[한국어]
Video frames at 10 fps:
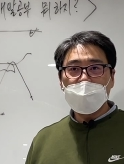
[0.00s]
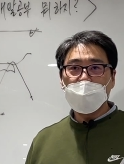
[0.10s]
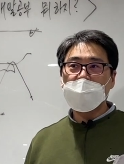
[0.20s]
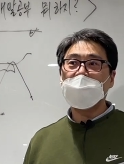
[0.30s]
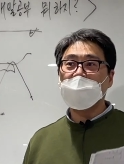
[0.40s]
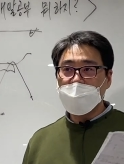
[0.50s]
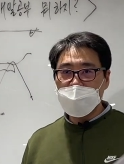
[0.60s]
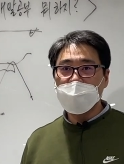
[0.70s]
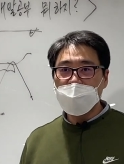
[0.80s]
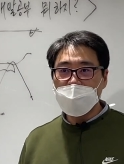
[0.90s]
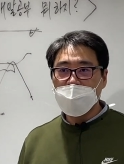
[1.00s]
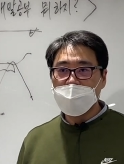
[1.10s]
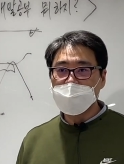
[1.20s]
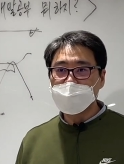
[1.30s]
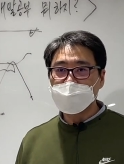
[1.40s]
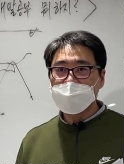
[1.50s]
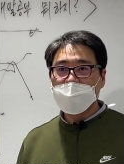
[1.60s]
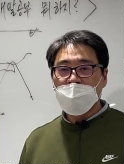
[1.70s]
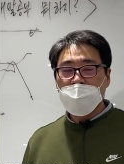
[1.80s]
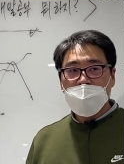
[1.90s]
모델러가 될 수 있는 거예요.
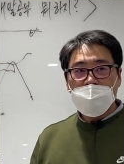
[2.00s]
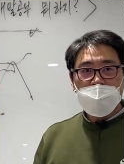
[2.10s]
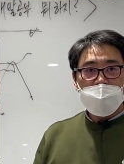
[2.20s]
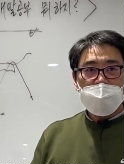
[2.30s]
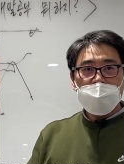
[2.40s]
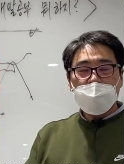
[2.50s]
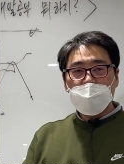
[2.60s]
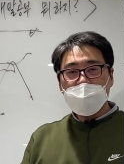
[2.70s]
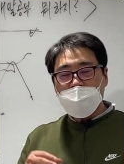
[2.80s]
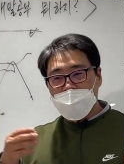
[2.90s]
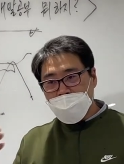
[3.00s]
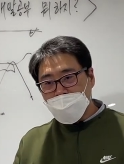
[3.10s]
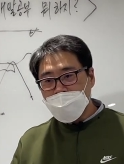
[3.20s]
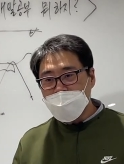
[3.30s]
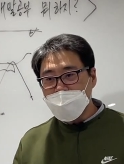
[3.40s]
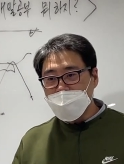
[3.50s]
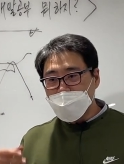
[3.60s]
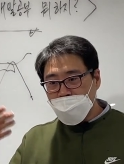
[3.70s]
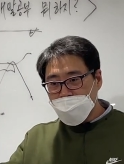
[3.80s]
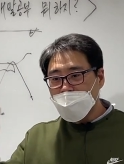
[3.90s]
그래, 프론트엔드 개발이든
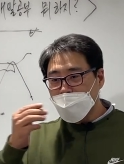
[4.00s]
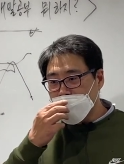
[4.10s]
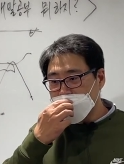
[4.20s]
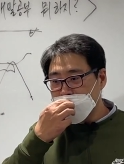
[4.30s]
백엔드 개발이든